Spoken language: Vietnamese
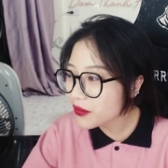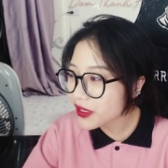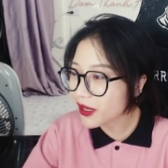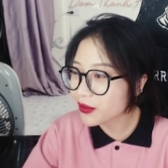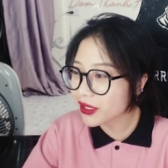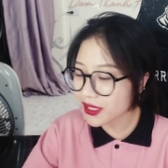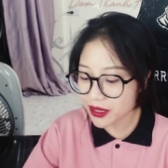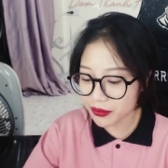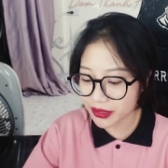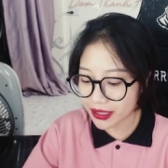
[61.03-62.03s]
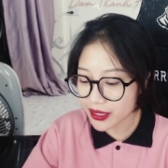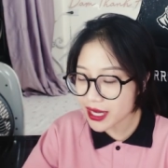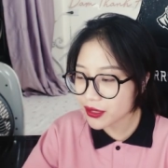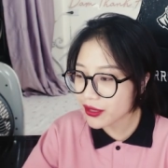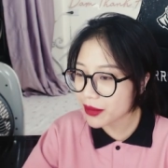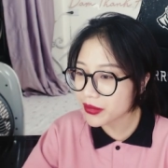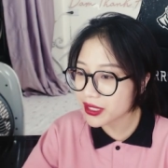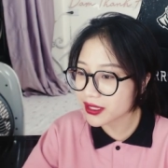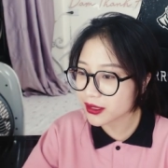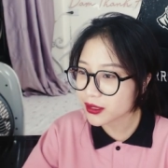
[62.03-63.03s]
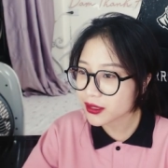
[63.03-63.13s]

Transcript: mình cảm thấy là mình ở đây nó đang bị ờ,